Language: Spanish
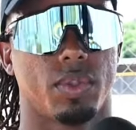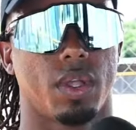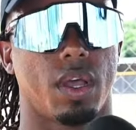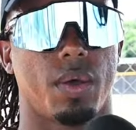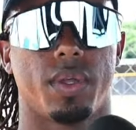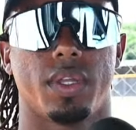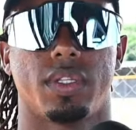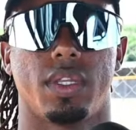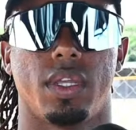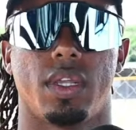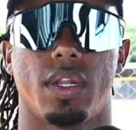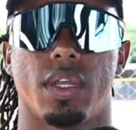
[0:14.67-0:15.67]
te acabo de
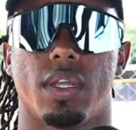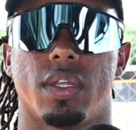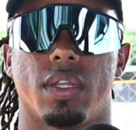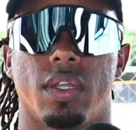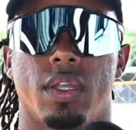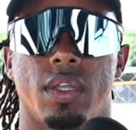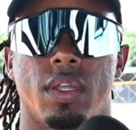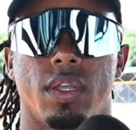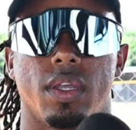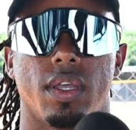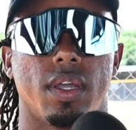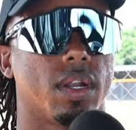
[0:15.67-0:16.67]
decir,
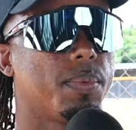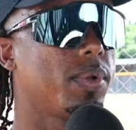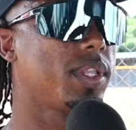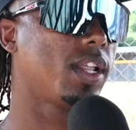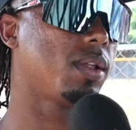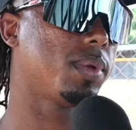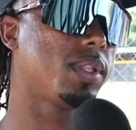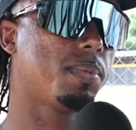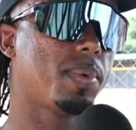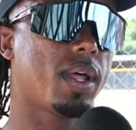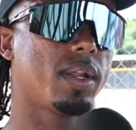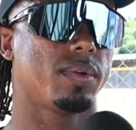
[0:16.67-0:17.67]
reportándome
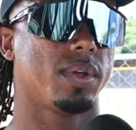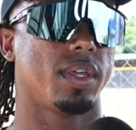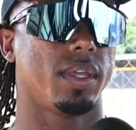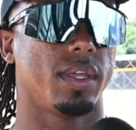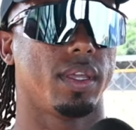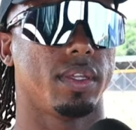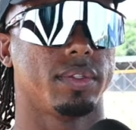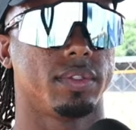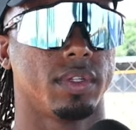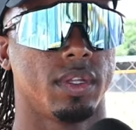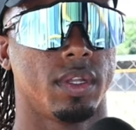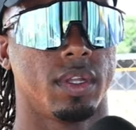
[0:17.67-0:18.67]
temprano y
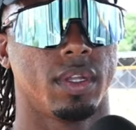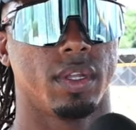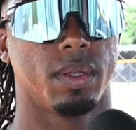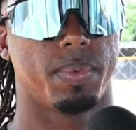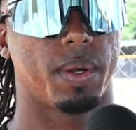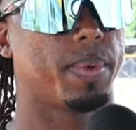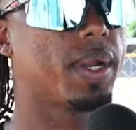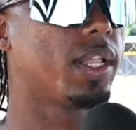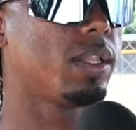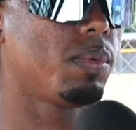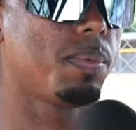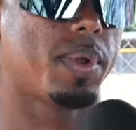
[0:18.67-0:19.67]
preparándome